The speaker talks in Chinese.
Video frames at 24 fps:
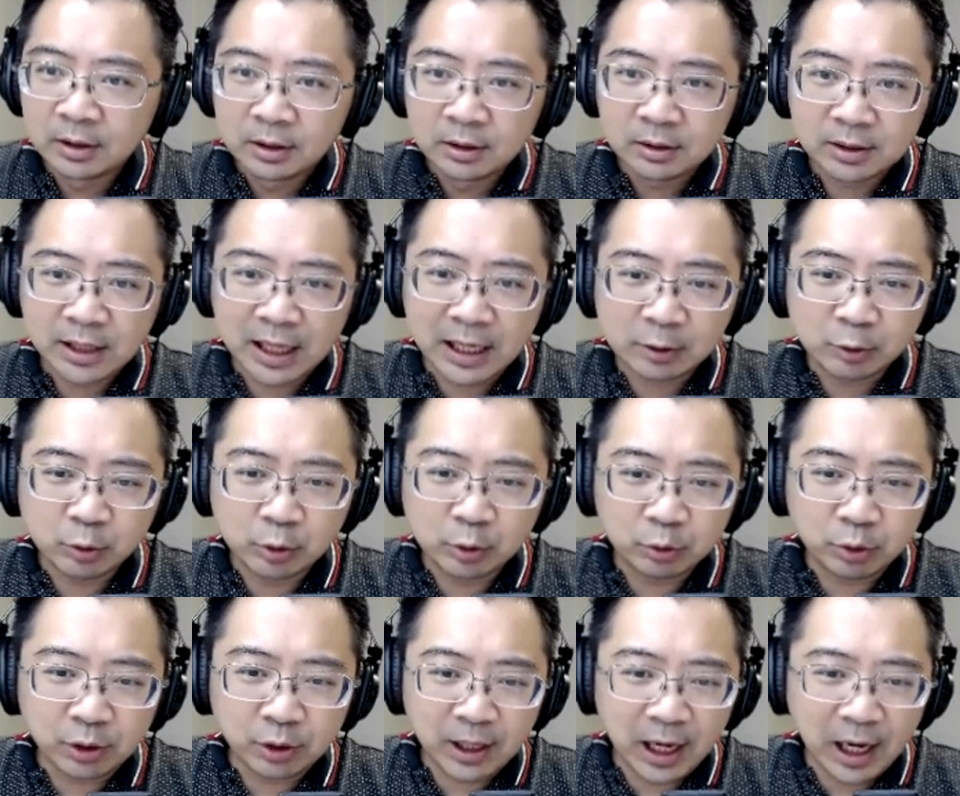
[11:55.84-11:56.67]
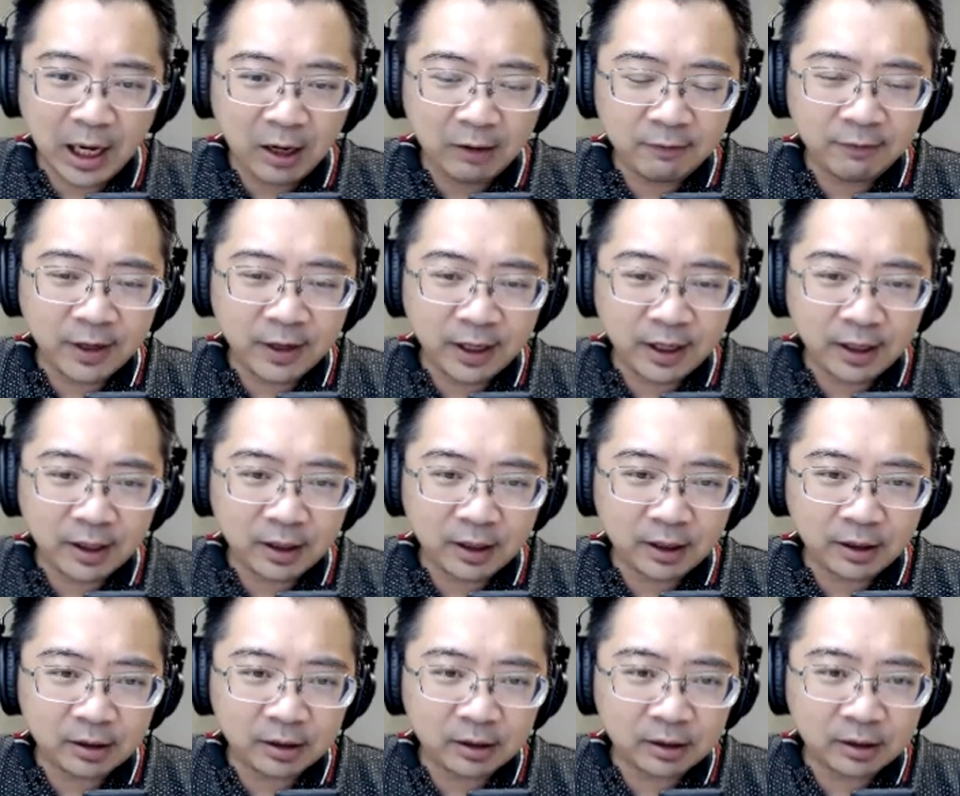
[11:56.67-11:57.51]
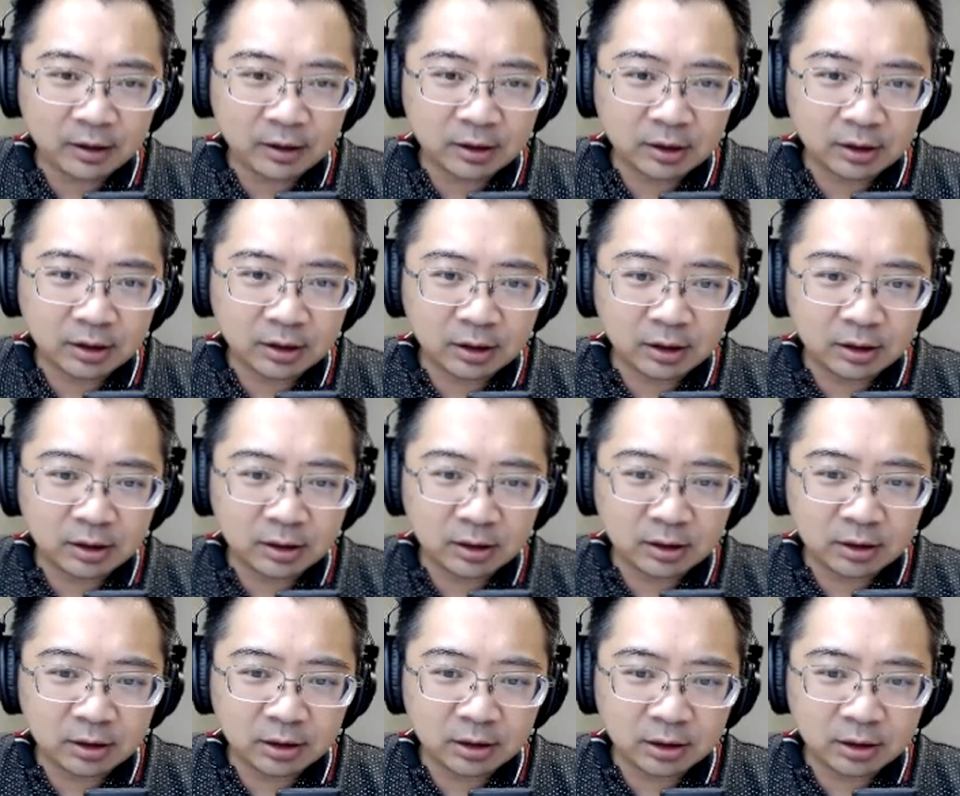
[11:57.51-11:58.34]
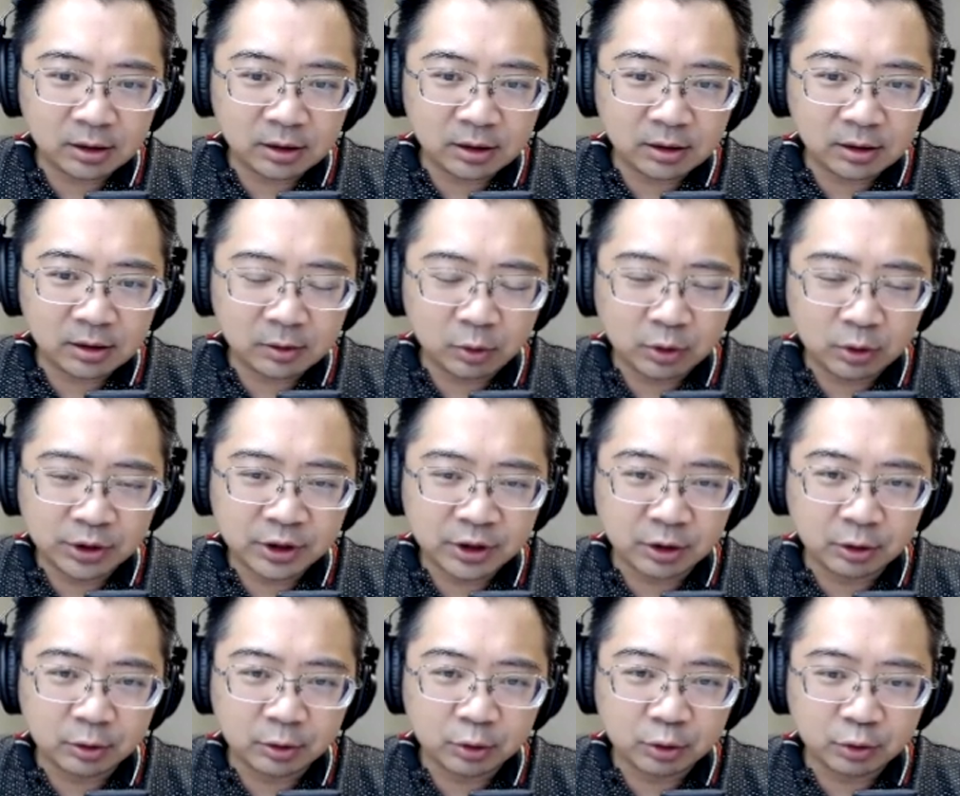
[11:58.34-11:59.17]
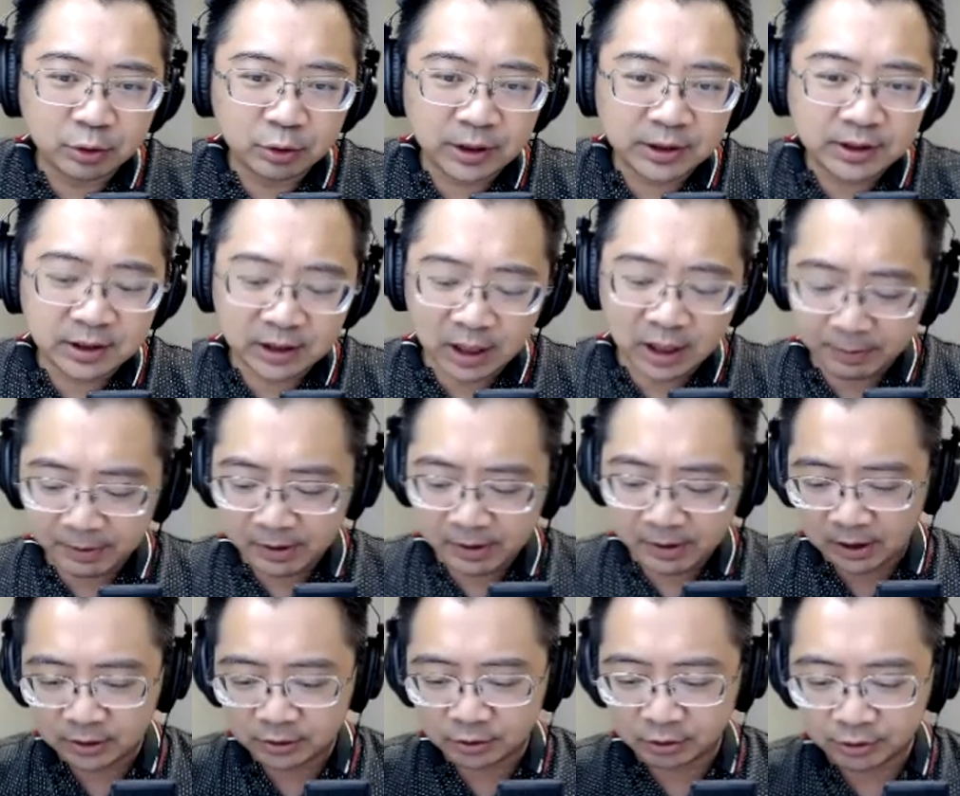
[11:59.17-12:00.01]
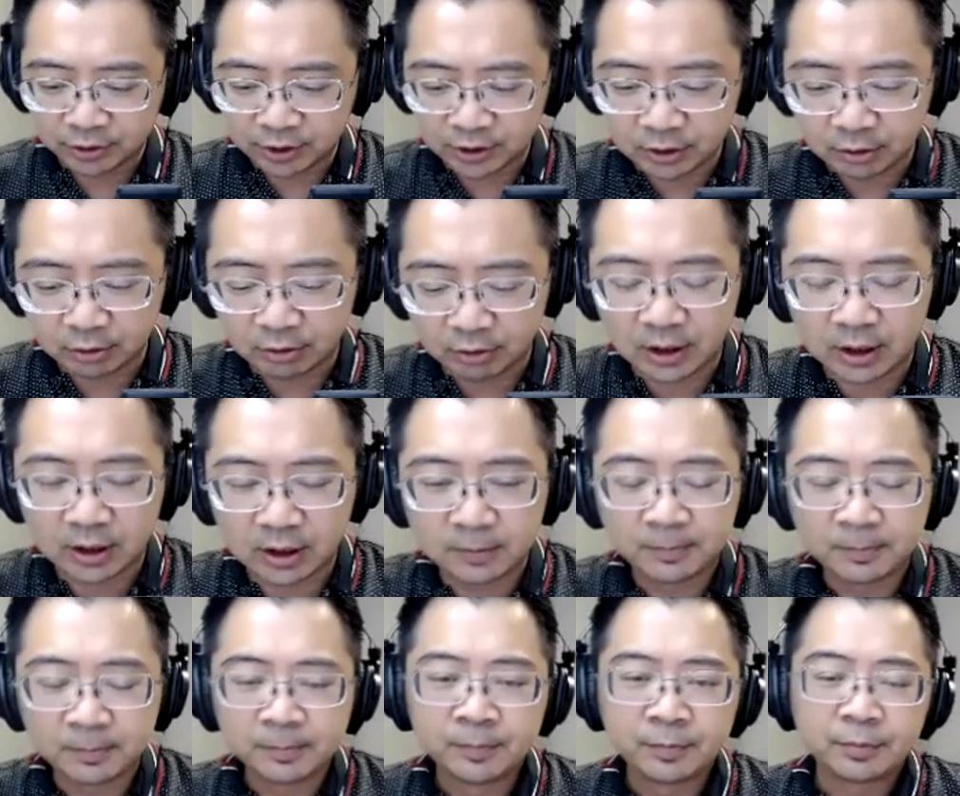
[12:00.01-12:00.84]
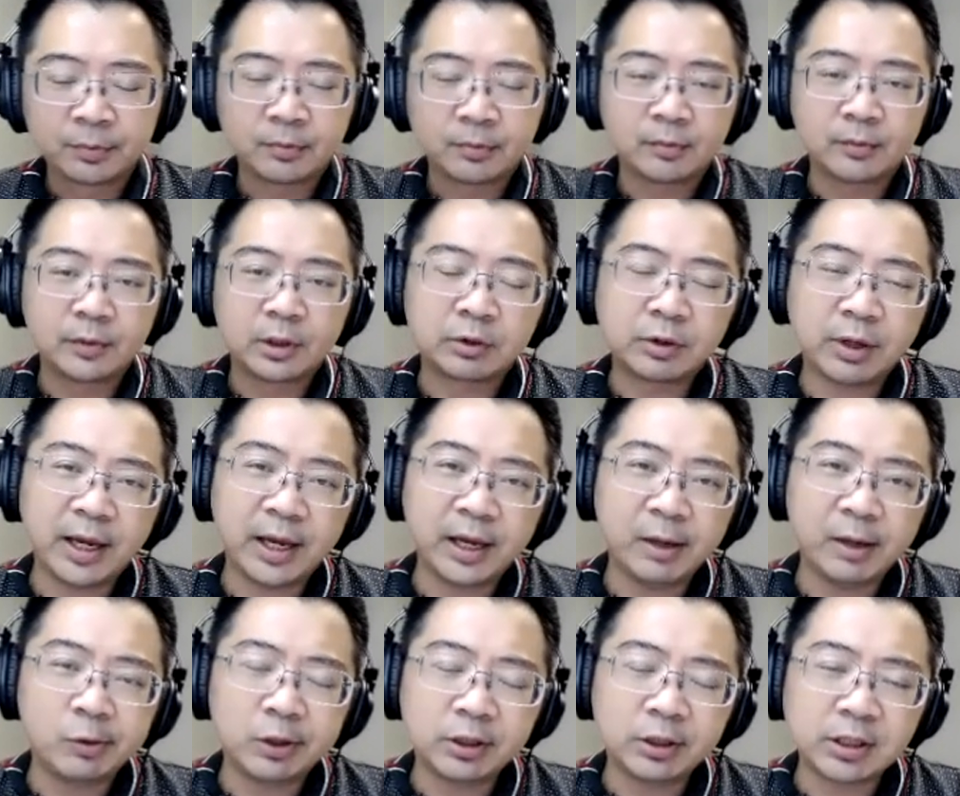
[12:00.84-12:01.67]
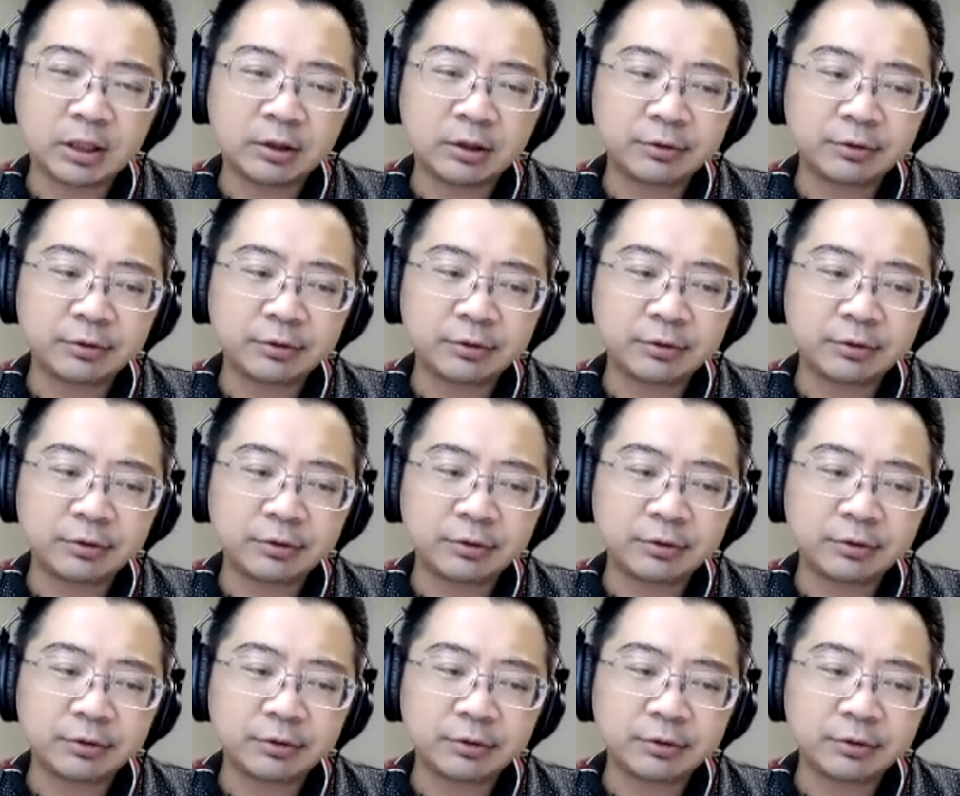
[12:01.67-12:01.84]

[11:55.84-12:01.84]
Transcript: 大家如果对阿伟或者这种所谓借贷平台很熟悉的话，你说哎，我想要